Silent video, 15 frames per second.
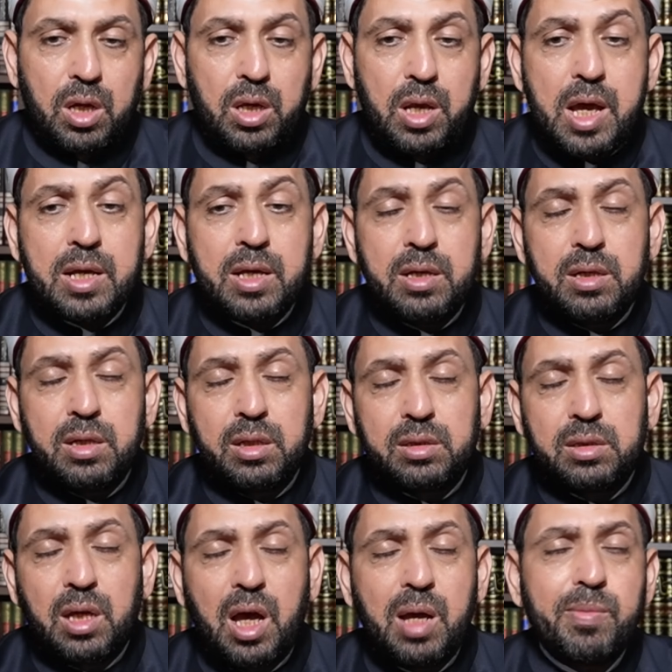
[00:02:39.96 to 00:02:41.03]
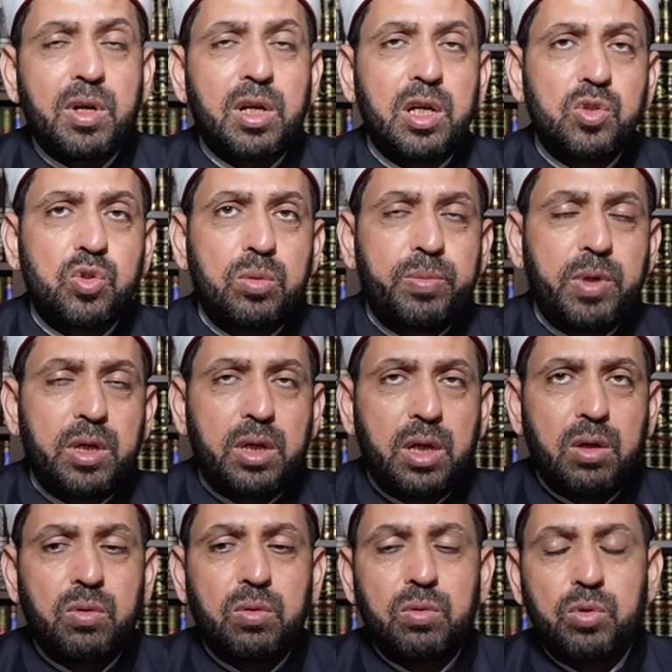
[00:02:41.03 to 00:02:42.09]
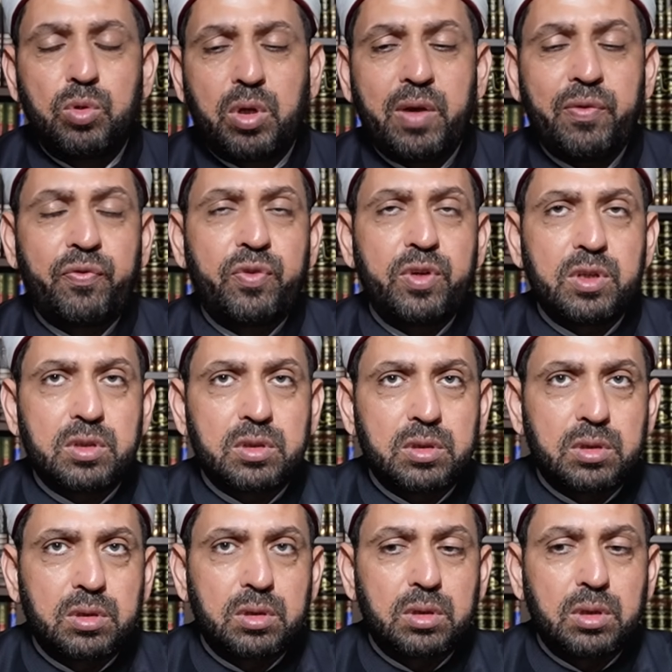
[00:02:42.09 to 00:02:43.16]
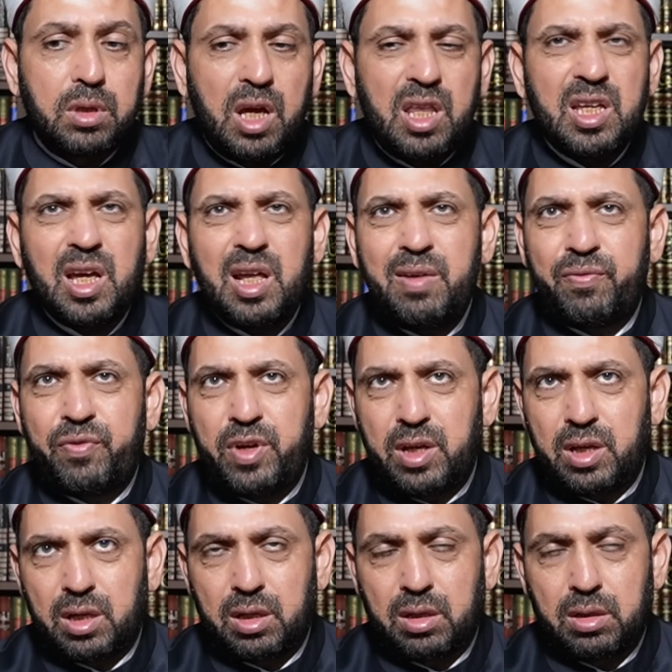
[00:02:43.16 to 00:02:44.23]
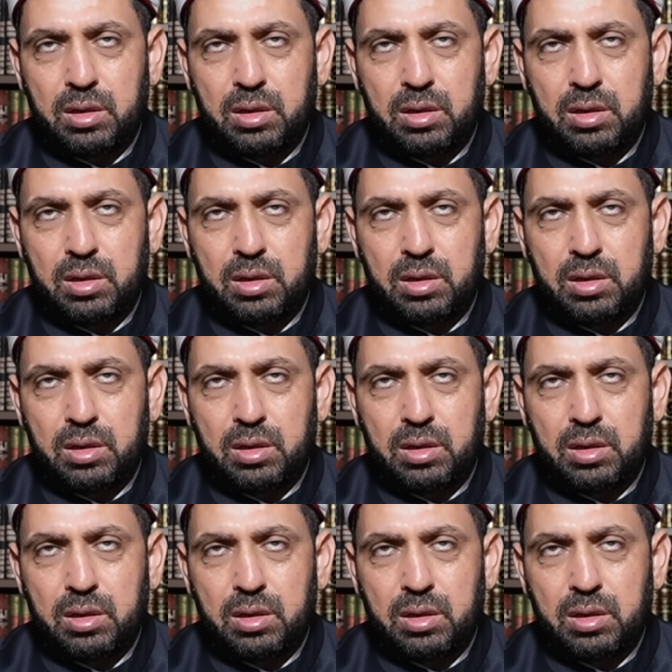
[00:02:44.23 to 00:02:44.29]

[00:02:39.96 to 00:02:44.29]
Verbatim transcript: لكن اتهام الرجل بأنه يكفر هذا كلام فارغ